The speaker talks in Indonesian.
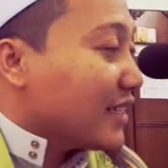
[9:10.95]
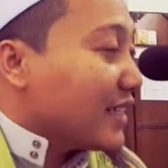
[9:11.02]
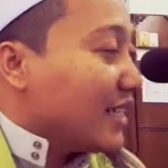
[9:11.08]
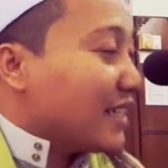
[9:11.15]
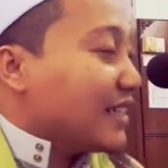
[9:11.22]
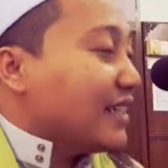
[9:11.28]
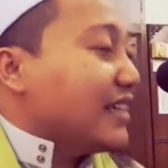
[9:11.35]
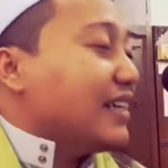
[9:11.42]

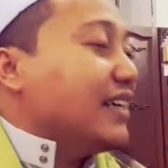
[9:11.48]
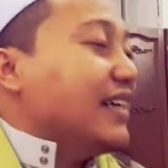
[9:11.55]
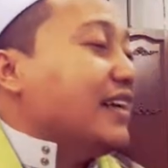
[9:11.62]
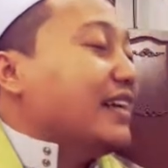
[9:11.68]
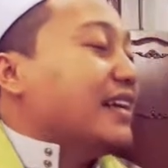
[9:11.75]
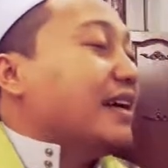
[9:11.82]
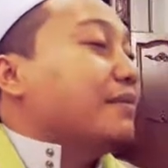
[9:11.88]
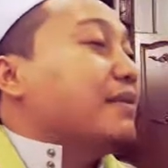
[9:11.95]

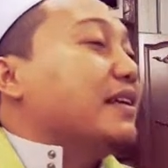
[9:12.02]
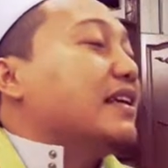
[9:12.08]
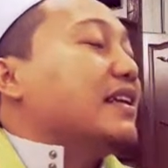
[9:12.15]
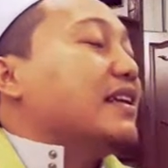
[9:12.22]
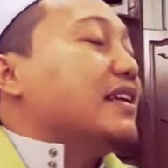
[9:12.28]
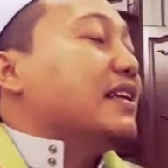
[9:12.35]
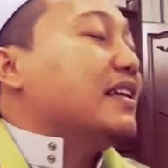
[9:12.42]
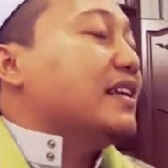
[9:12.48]
karena nabi
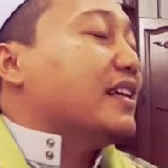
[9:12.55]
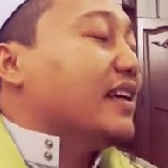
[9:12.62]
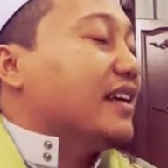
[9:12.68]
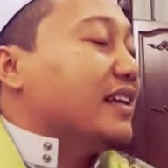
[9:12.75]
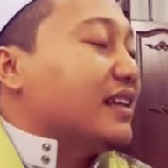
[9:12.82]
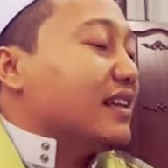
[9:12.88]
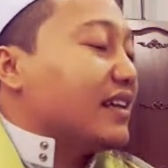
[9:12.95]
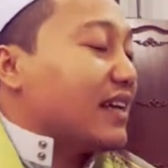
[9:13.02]

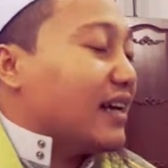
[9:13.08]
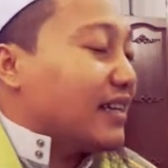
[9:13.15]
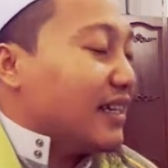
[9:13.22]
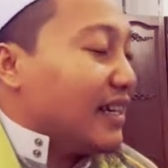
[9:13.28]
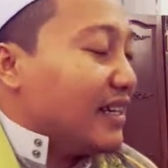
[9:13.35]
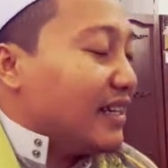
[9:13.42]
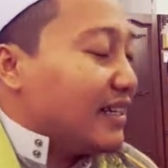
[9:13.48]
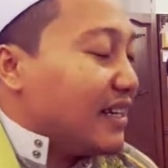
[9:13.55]
ya
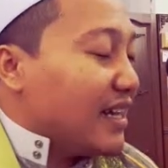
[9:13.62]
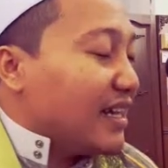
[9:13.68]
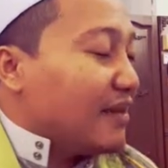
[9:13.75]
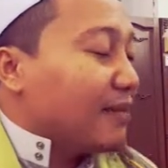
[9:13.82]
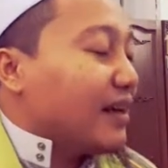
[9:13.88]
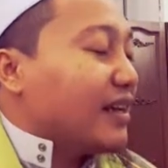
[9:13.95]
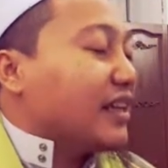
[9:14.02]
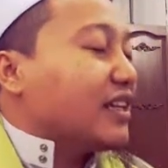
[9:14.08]
karena
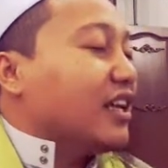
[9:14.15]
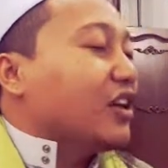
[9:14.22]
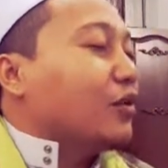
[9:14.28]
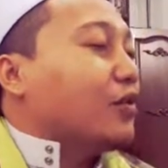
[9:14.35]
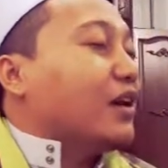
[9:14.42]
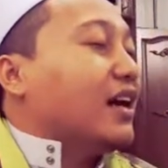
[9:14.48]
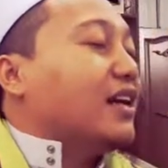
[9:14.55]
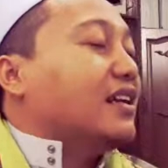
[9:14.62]
dalam ayat
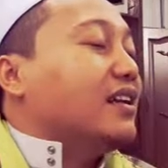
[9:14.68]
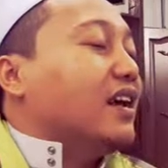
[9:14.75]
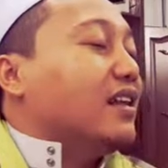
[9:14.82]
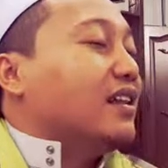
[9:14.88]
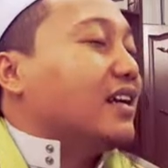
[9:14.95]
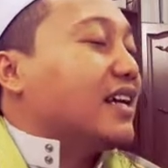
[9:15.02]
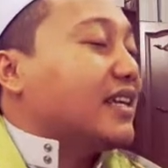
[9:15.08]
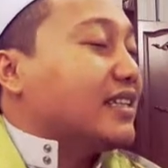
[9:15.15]
Al-Qur'an
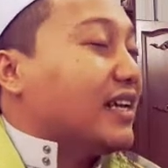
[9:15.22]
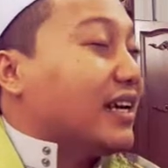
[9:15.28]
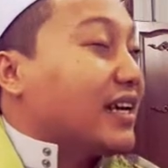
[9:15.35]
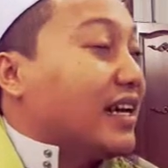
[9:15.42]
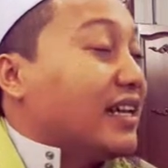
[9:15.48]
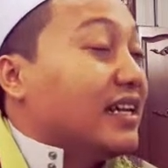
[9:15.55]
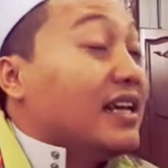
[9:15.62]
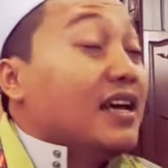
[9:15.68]
Allah
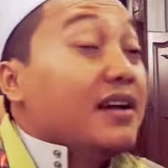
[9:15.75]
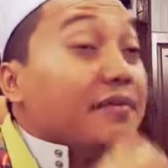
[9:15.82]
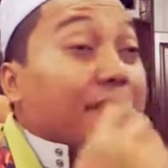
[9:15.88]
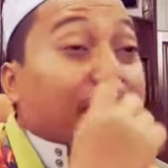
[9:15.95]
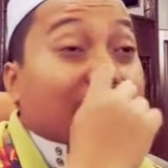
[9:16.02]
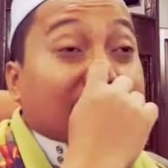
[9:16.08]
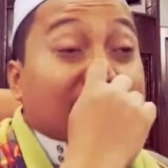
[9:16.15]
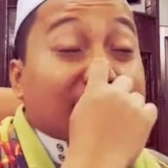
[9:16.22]
katakan
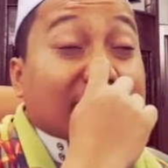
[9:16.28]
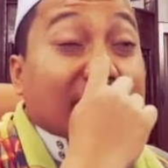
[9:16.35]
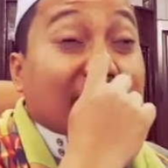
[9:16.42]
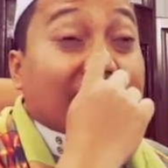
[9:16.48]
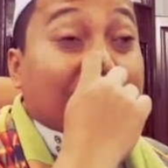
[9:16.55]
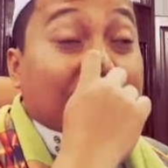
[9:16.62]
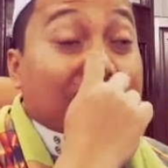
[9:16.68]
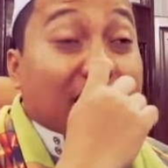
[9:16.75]

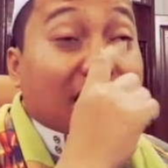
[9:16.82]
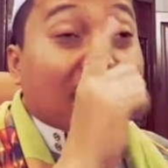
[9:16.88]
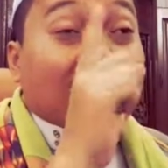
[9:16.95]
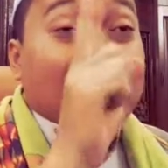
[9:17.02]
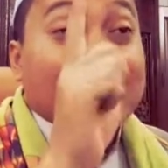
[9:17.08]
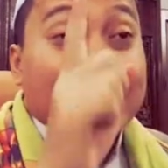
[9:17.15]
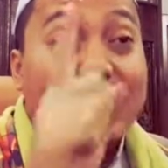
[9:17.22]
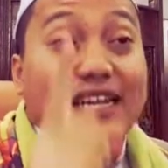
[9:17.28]
manja abil
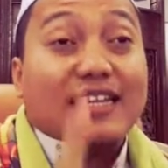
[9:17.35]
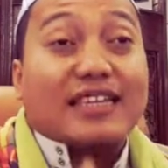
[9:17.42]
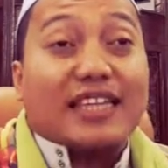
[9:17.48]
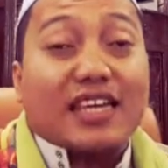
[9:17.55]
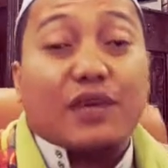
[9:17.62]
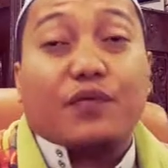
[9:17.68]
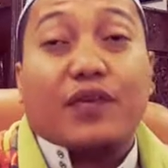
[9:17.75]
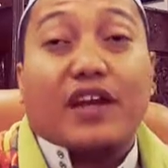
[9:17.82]

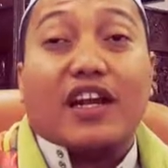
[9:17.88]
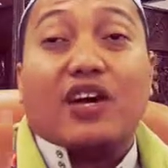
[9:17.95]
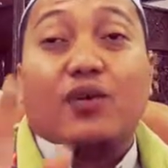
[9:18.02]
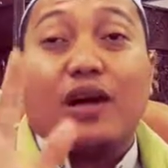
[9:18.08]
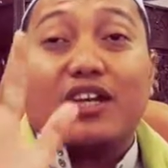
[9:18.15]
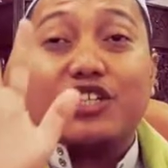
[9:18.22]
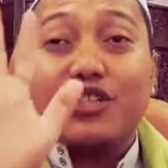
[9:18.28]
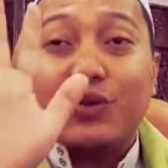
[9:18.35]
hasanati
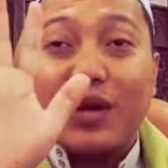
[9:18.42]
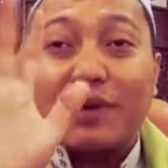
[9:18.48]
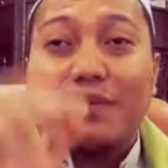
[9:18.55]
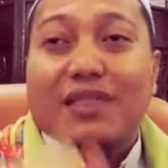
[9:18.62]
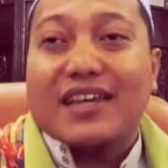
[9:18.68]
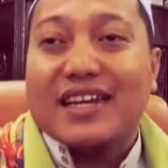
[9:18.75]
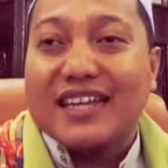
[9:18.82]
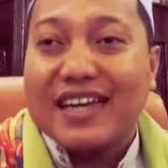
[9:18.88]
falahu asyru
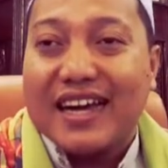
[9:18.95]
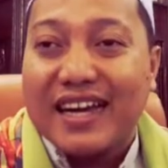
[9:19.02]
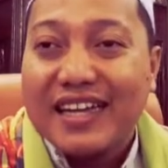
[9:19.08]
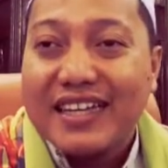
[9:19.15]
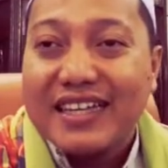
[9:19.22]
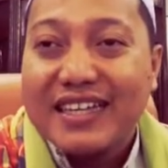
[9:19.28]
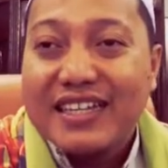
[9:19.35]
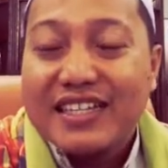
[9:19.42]

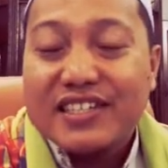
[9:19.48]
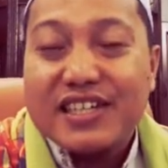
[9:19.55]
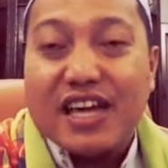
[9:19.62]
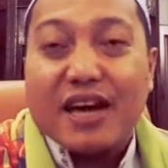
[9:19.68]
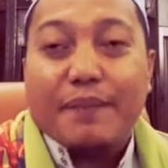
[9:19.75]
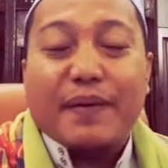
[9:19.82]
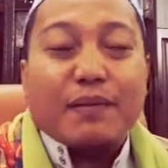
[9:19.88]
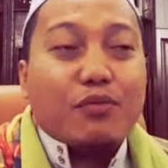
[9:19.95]
amsalha
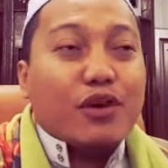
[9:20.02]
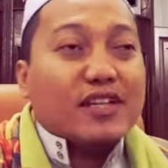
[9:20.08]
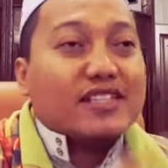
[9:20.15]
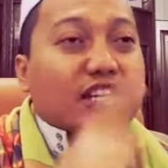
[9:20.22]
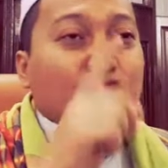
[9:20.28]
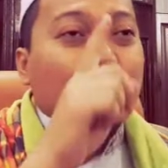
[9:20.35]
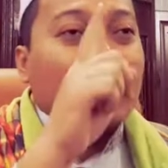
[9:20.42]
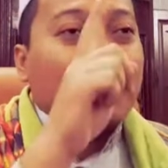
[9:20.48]
siapa buat
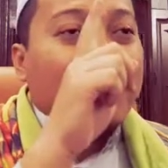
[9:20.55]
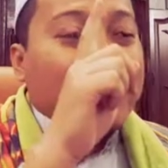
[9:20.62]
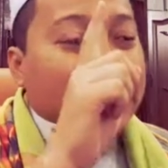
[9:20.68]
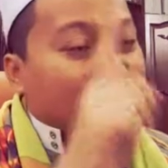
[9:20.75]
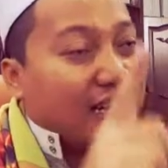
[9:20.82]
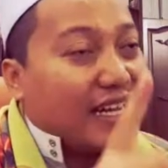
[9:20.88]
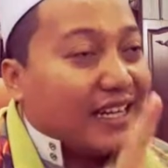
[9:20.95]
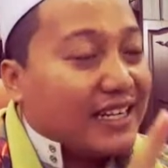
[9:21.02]
satu
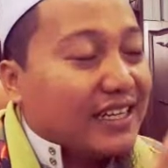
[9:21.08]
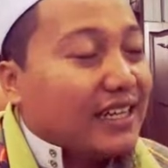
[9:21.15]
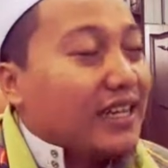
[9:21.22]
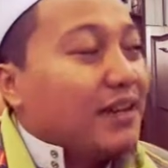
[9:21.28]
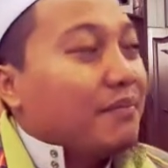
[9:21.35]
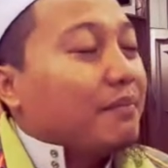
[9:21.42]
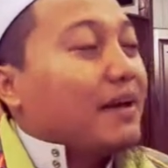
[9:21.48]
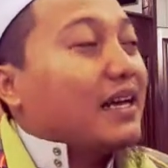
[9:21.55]
kebaikan
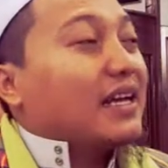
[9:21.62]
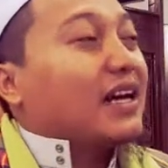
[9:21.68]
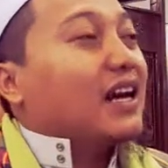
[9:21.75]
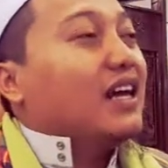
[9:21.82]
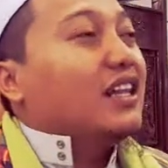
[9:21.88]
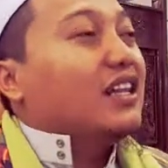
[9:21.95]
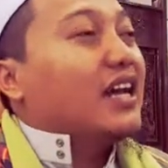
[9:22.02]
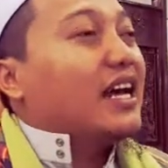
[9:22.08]

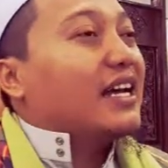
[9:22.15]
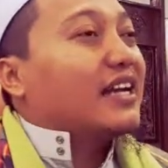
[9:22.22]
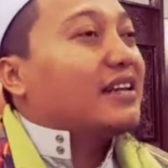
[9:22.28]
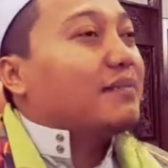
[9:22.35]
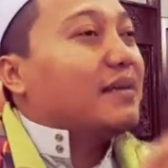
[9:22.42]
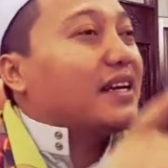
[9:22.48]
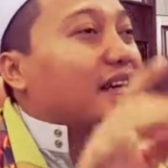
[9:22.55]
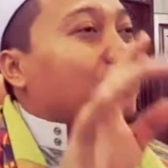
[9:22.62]
maka Allah
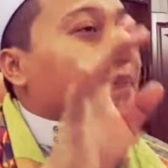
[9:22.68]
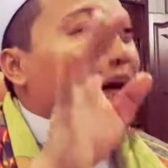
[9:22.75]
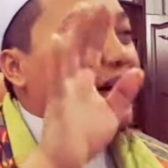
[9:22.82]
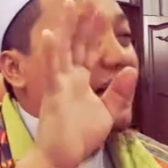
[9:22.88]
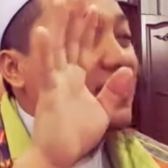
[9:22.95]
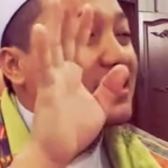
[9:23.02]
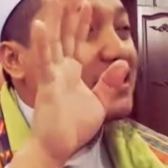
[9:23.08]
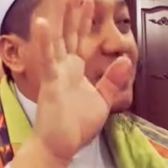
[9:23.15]
akan bagi
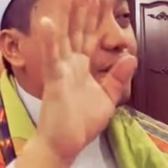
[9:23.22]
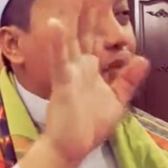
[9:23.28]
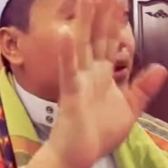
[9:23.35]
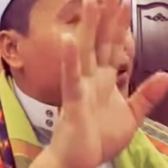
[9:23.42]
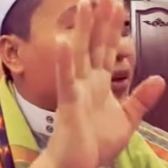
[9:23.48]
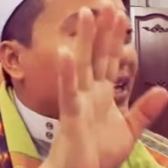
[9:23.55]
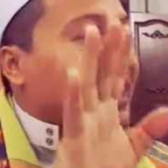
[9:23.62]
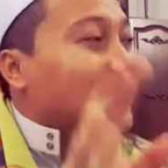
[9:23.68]
pahala
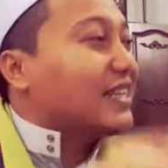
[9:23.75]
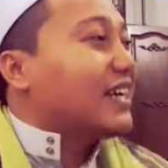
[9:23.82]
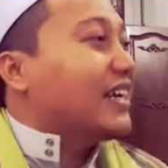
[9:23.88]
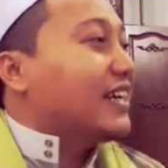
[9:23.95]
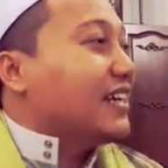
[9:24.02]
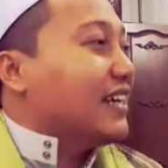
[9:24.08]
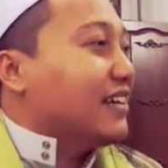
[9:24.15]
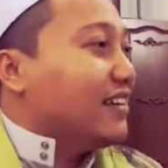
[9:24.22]
sepuluh kali
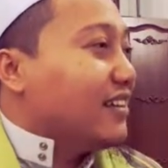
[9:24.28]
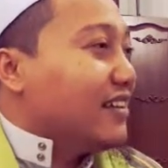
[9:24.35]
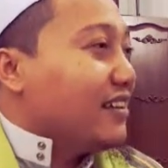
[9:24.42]
ganda